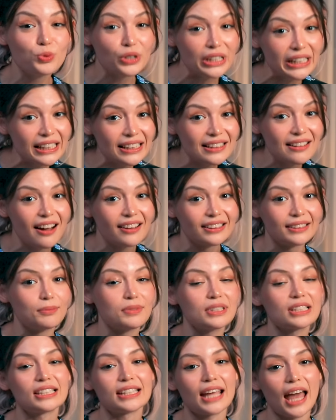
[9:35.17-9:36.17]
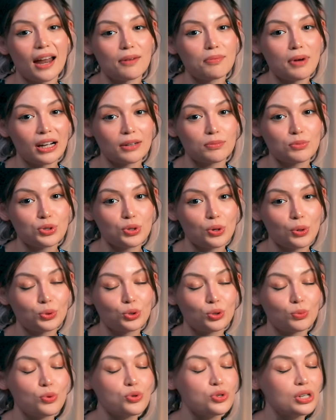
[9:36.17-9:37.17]
Bu ilanımız diğer bakmış
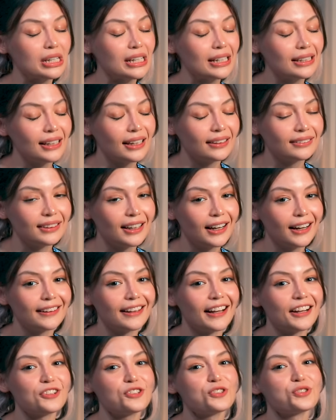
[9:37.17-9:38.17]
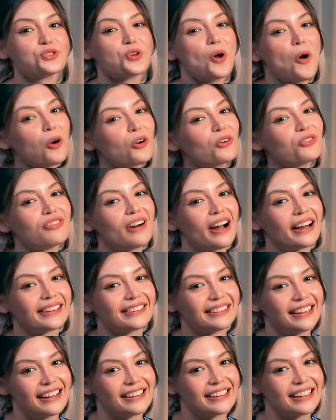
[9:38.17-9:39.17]
olduğumuz ilanlardan çok
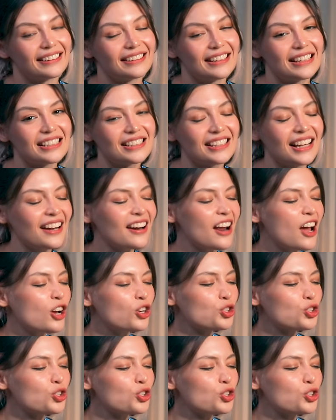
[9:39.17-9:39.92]
farklı arkadaşlar.